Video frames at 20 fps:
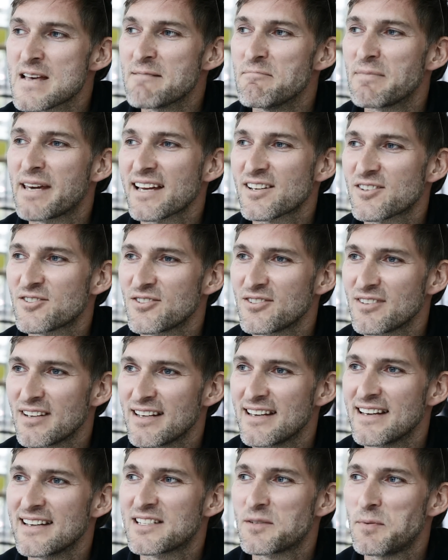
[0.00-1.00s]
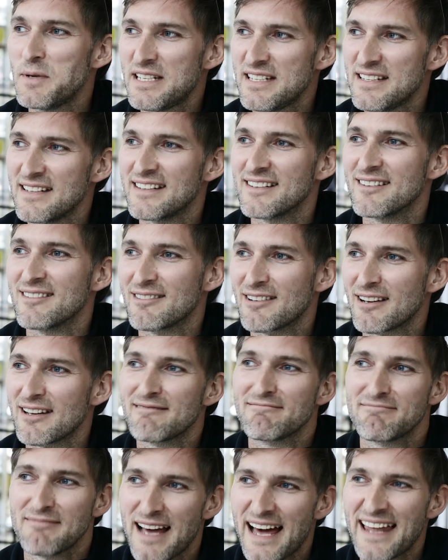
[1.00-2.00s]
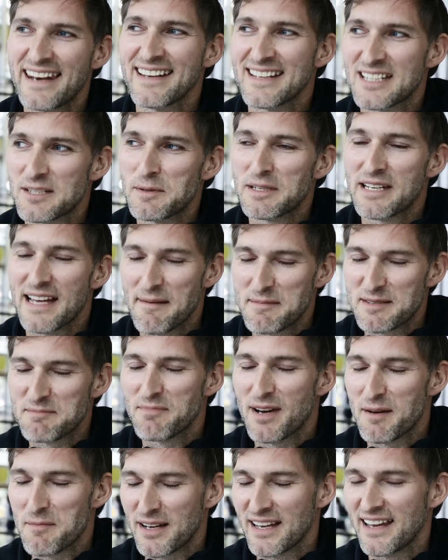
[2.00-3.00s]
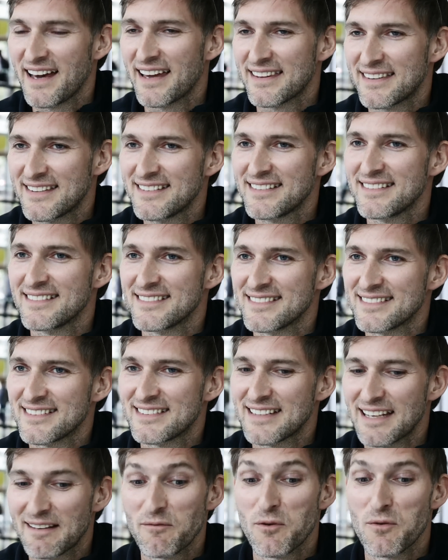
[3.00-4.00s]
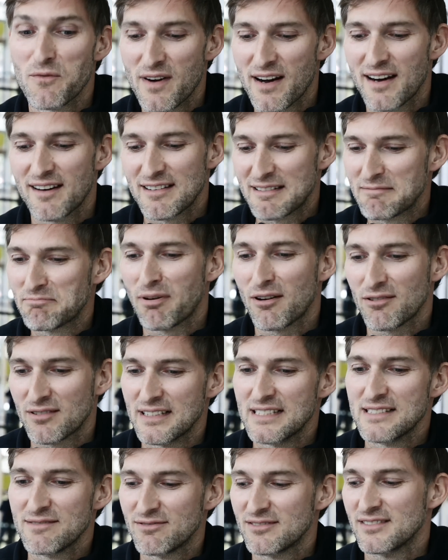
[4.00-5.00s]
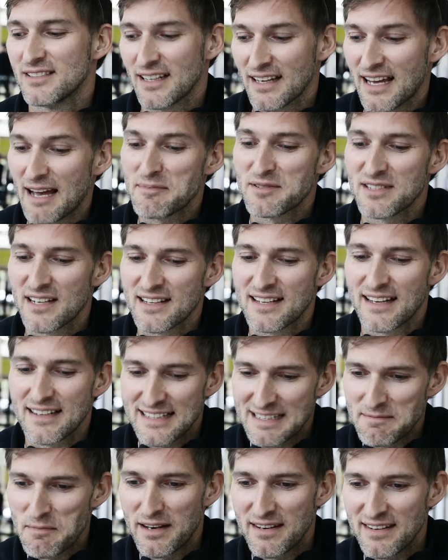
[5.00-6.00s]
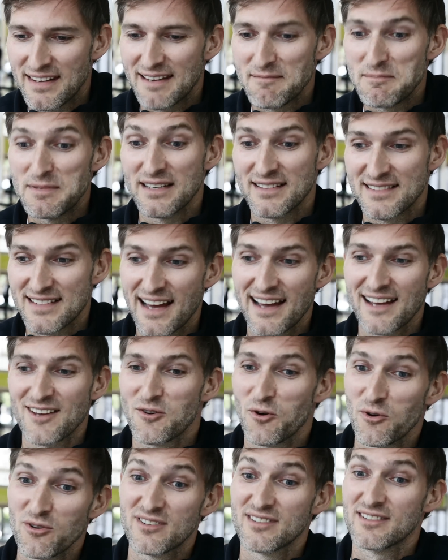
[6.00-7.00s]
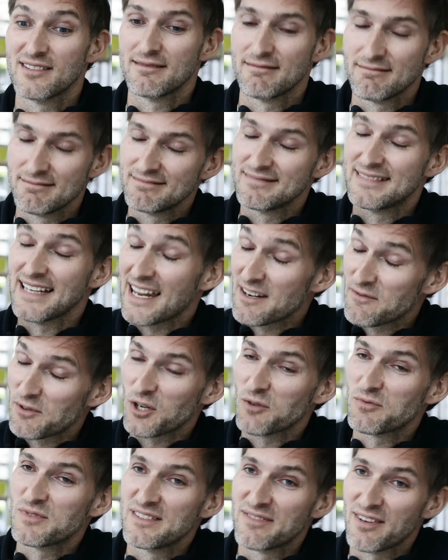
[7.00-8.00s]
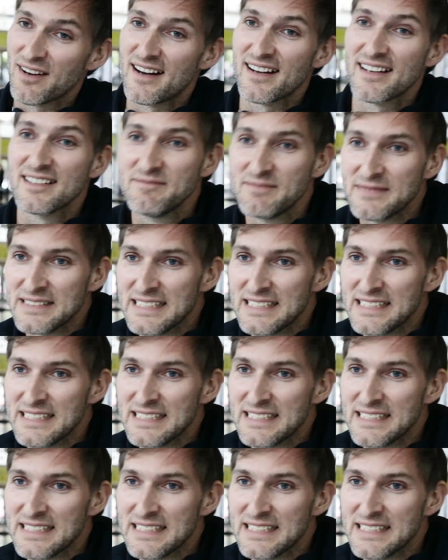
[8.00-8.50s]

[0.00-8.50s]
Mich hat schon äh, Tweety oder andere Twitter-Apps ein paar Mal gerettet, dass ich irgendwo war und ich brauchte Hilfe. Und dann gab es in der Tat jemanden, der mir sagen könnte, die Antwort auf die Frage.